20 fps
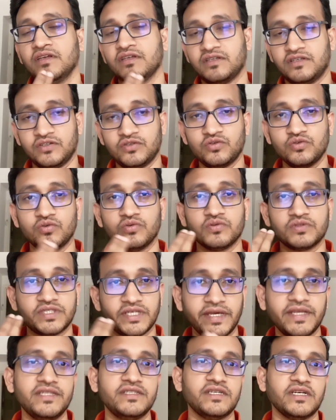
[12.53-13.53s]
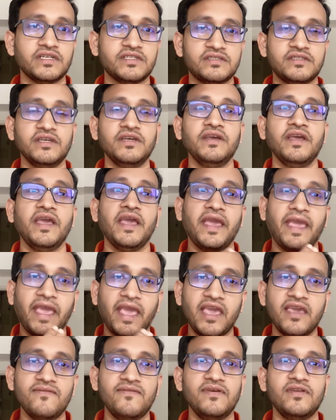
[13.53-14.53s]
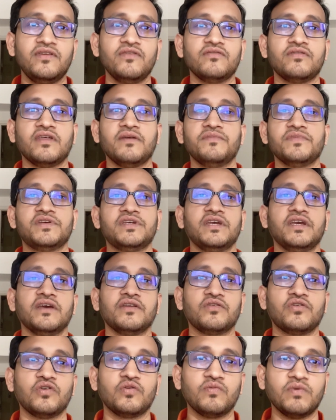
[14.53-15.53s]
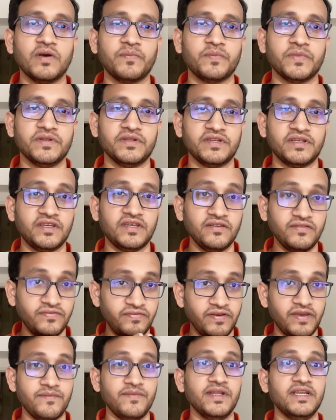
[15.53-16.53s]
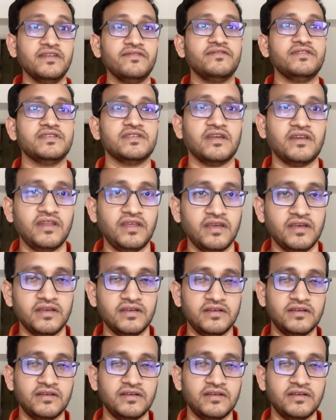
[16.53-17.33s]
কিছু চেঞ্জ আসছে এই ভিডিওতে আমি শেয়ার করব আপনাদেরকে ফ্যামিলি ভিসা নিয়ে